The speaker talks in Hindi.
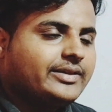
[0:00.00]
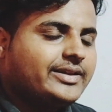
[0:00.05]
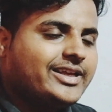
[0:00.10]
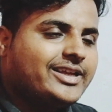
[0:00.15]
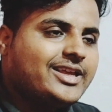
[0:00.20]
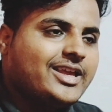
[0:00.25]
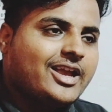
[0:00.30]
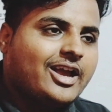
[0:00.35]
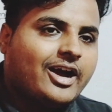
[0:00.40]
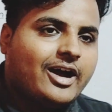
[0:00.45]

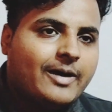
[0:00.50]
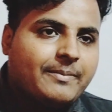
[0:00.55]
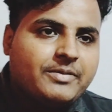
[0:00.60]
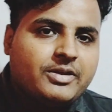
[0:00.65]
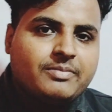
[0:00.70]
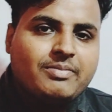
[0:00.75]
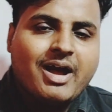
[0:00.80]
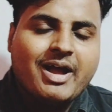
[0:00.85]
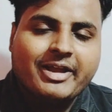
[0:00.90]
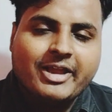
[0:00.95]
देखिए
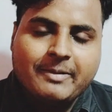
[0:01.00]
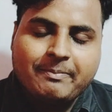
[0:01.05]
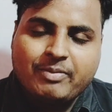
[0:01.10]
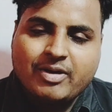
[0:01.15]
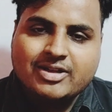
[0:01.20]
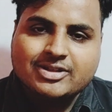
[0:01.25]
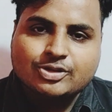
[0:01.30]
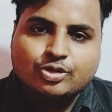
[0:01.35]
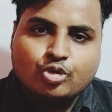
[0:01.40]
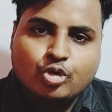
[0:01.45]
अमीबा के
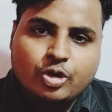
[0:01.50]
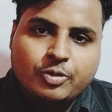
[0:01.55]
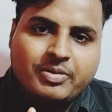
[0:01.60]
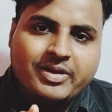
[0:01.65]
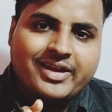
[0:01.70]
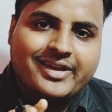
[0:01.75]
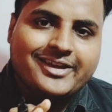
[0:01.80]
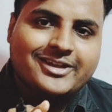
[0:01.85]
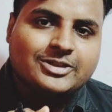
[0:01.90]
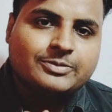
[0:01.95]
पास कोई
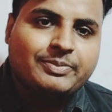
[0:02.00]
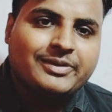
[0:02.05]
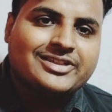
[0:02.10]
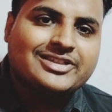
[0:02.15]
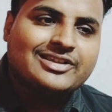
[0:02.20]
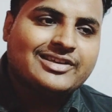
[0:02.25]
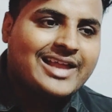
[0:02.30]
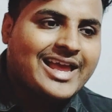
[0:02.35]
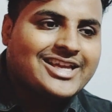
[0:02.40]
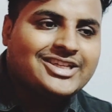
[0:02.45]
भी
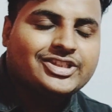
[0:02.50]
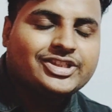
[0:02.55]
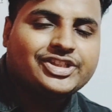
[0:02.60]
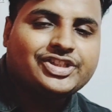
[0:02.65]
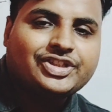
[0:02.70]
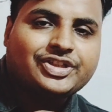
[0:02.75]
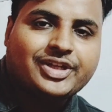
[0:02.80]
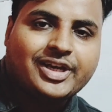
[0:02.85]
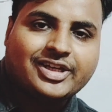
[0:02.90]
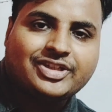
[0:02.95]
स्पेशलाइज्ड
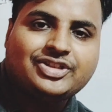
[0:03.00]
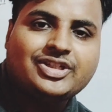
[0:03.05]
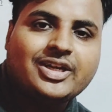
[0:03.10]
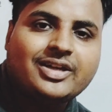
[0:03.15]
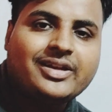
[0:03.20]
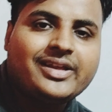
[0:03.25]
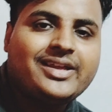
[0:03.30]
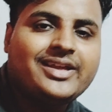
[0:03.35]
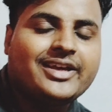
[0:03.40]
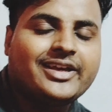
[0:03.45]

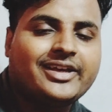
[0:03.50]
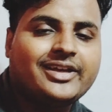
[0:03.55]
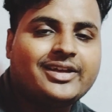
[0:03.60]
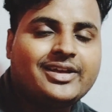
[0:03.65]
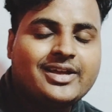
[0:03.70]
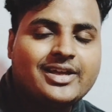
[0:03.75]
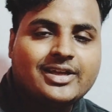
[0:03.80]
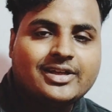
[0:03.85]
स्ट्रक्चर नहीं है